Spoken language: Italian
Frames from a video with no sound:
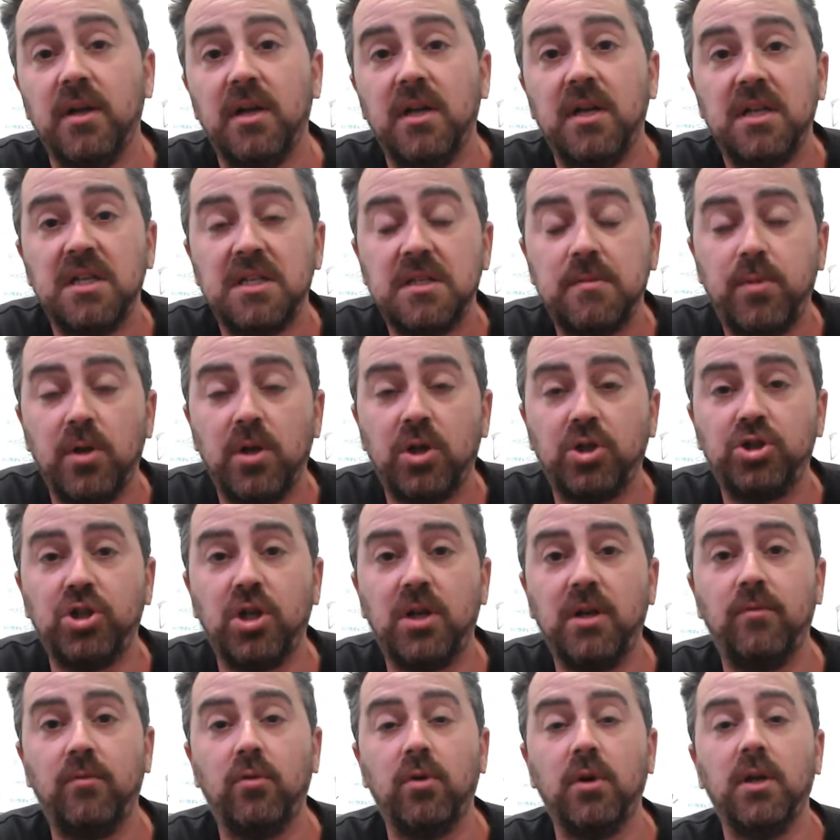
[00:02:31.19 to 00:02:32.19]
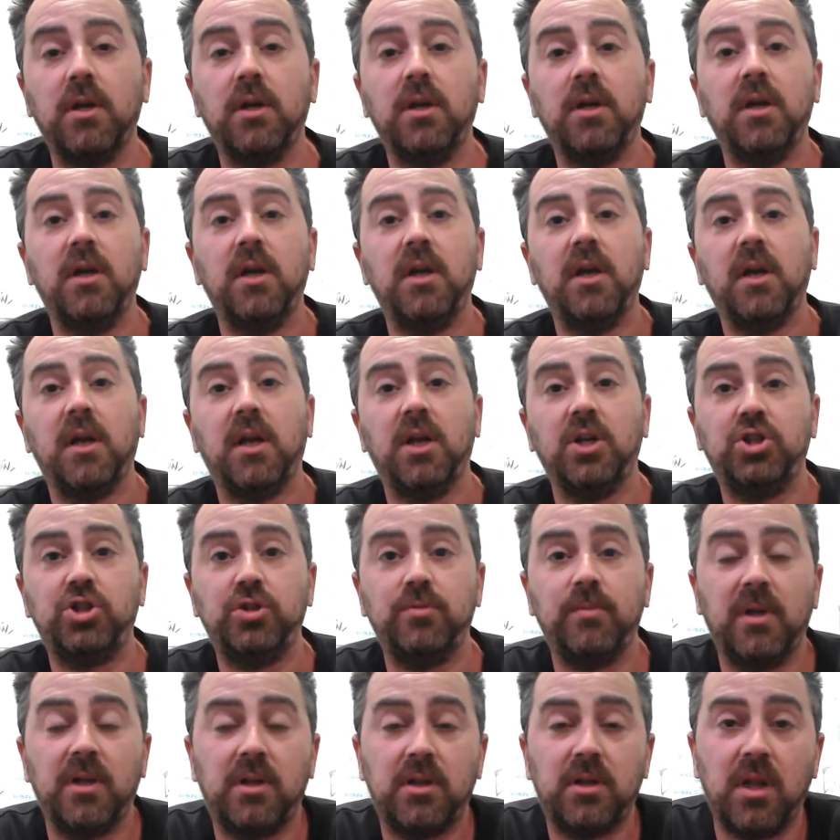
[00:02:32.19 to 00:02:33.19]
spiacevole, che ci
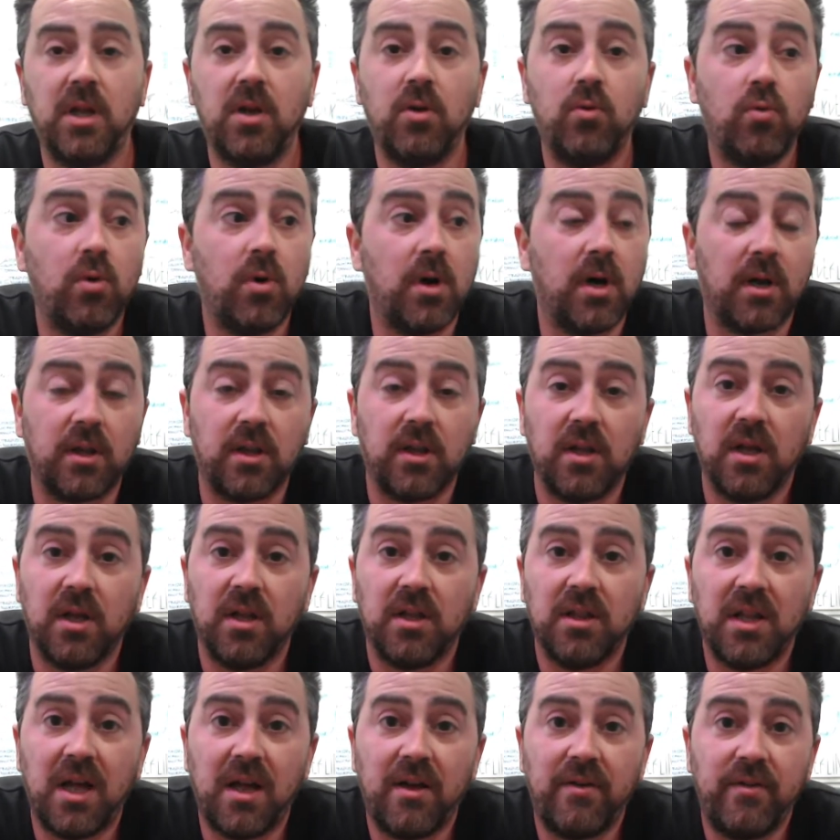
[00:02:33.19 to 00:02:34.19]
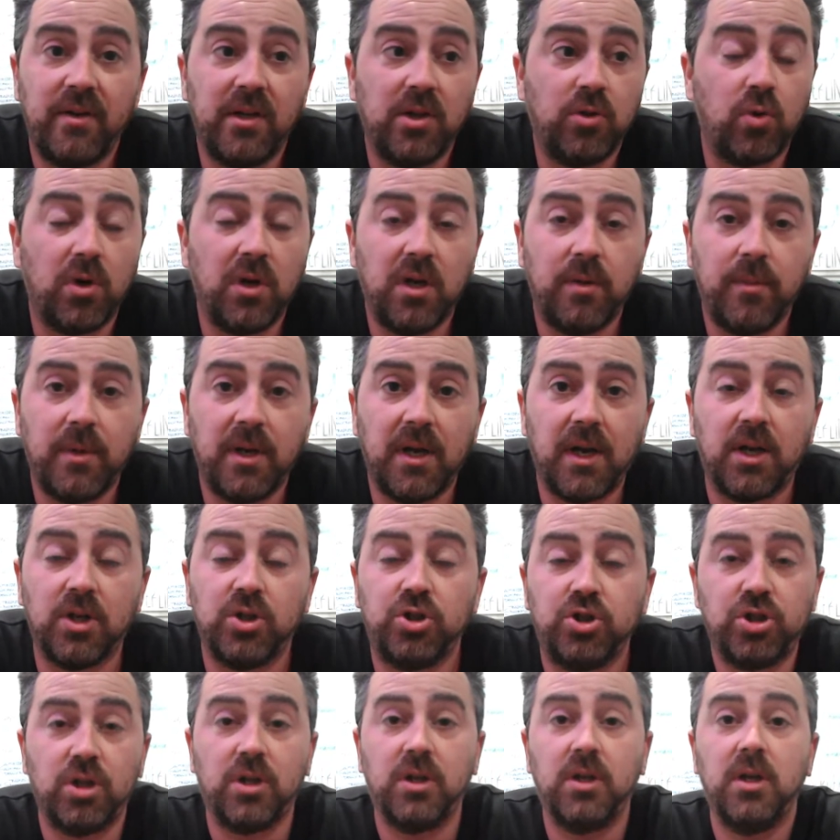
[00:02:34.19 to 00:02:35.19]
mette in guardia da eventuali
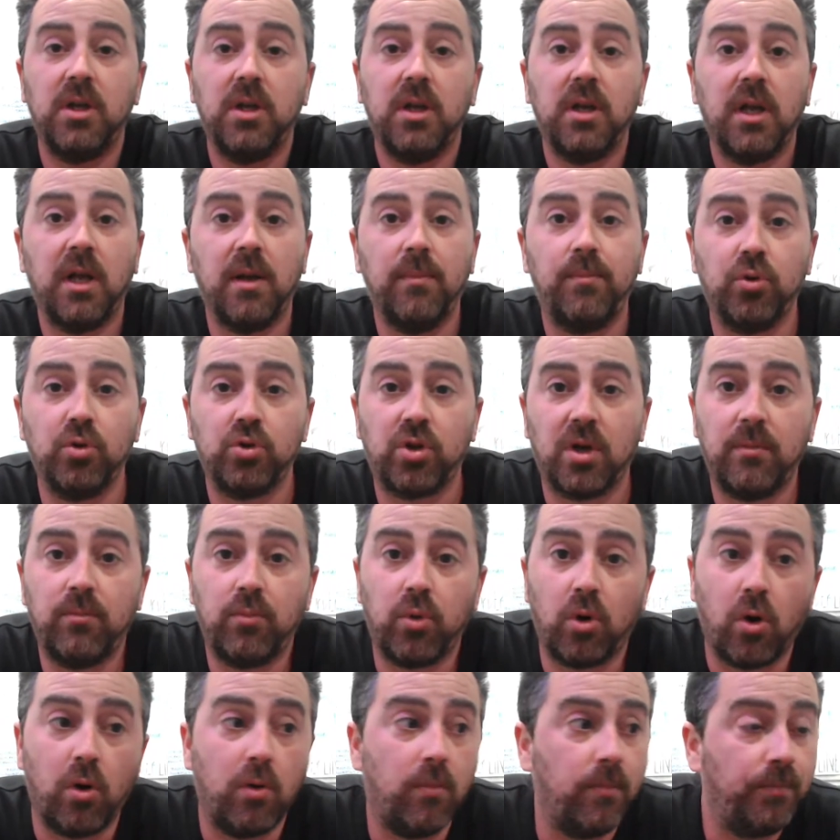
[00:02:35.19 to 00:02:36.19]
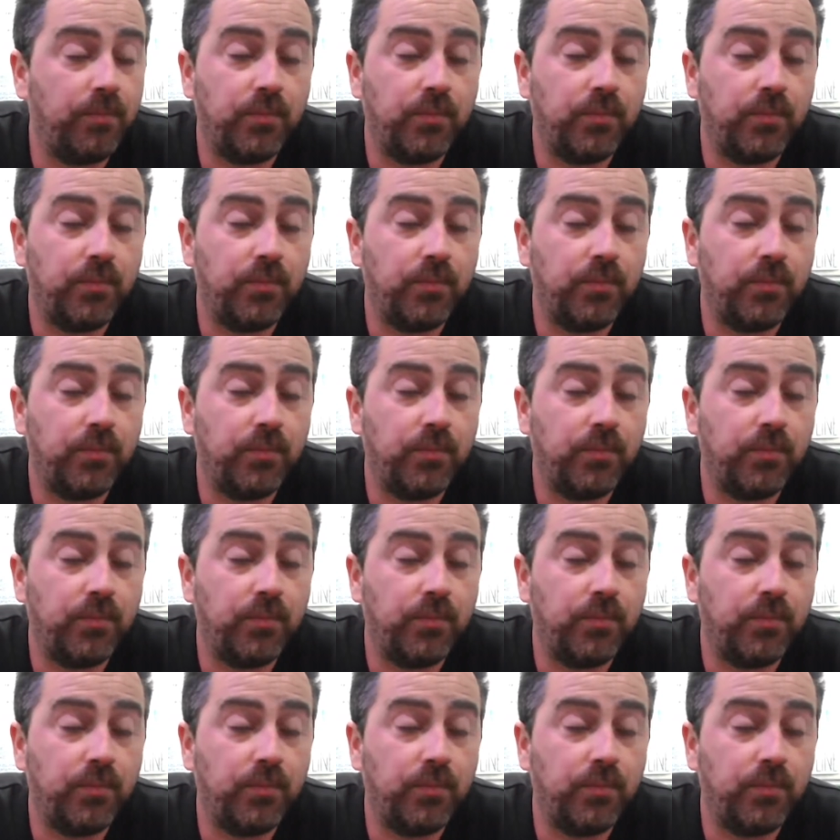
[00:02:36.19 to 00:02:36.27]
minacce che potrebbero